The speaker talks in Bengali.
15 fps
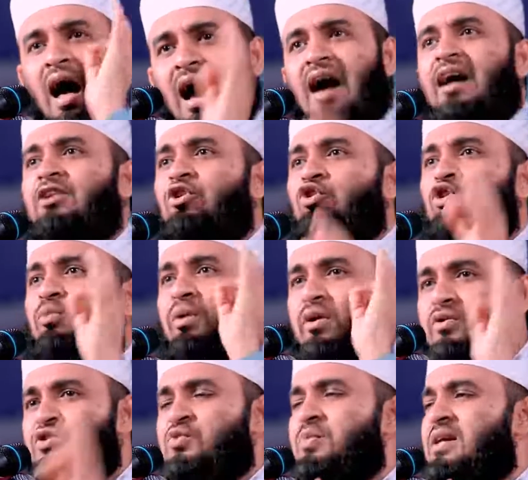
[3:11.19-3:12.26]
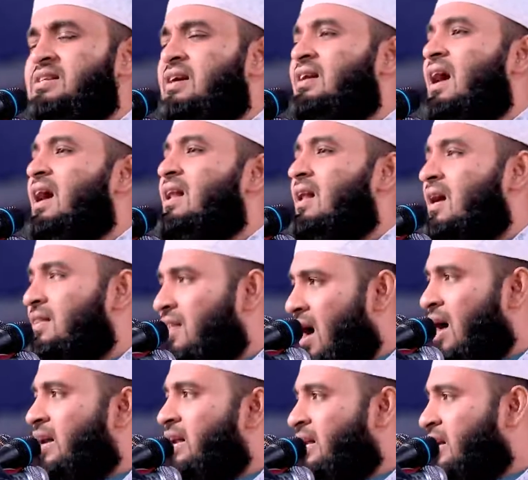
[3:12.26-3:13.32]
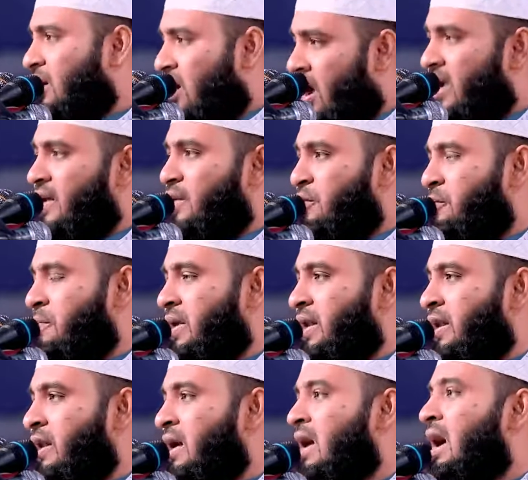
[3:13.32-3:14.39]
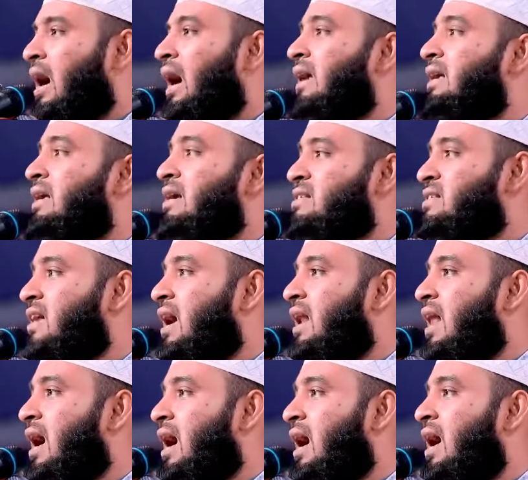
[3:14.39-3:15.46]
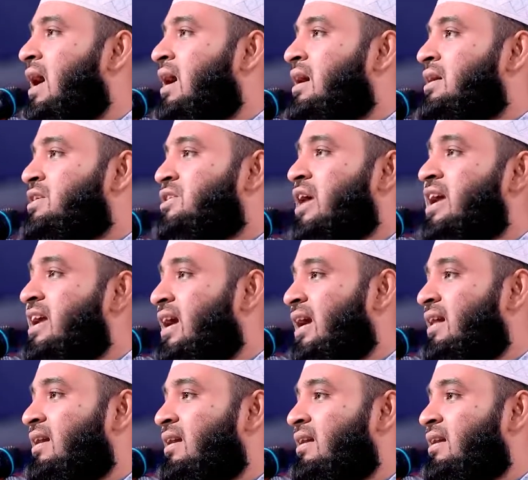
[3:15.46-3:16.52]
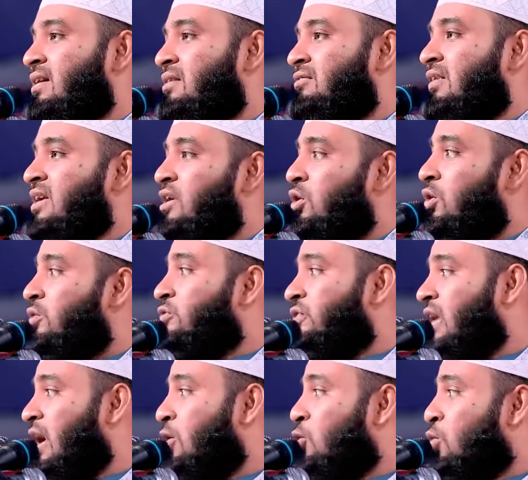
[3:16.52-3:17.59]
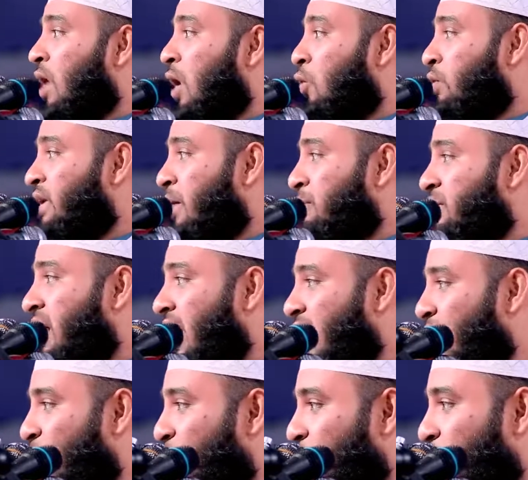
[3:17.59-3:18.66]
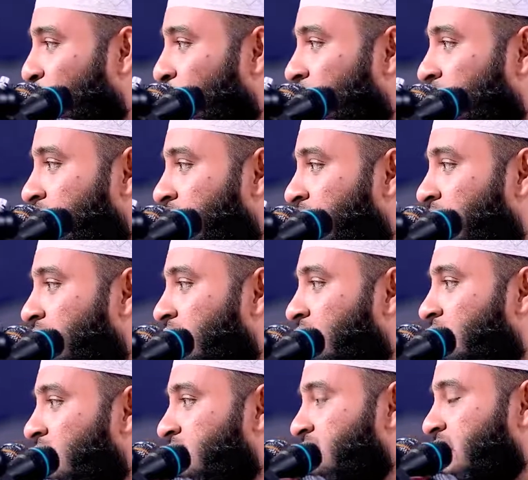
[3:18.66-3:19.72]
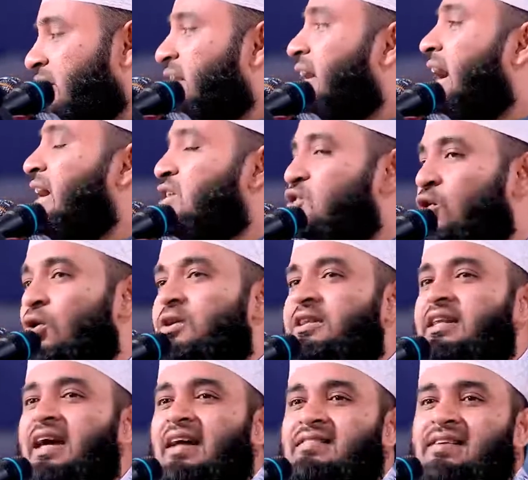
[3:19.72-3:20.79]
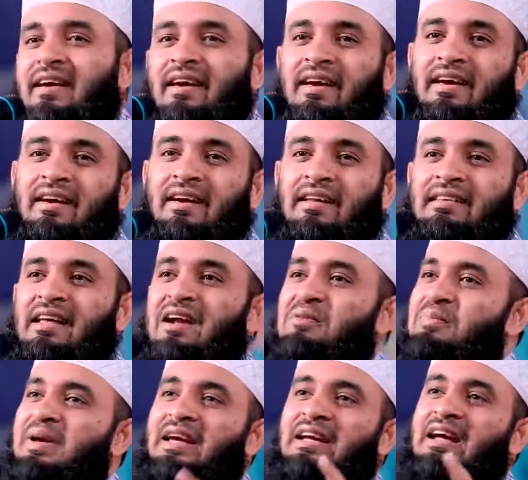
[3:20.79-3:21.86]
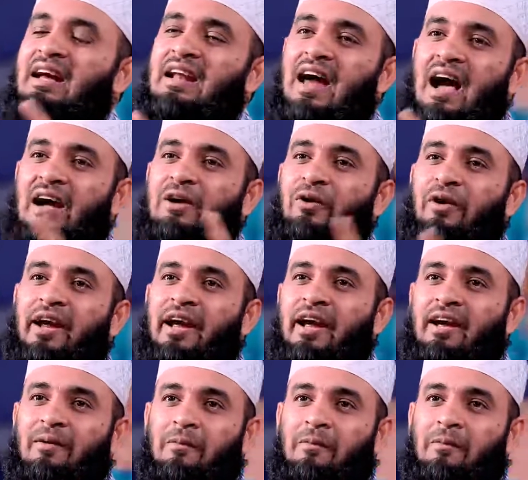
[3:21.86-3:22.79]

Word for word: আহাদুকুম হুজমাতান আলা যাহরিহি খাইরুম মিন আই ইয়াসআলা শাইআন ফায়ুতিয়াহু আও ইয়ামনাহু যাদের গায়ে শক্তি আছে তারা ভিক্ষা না করে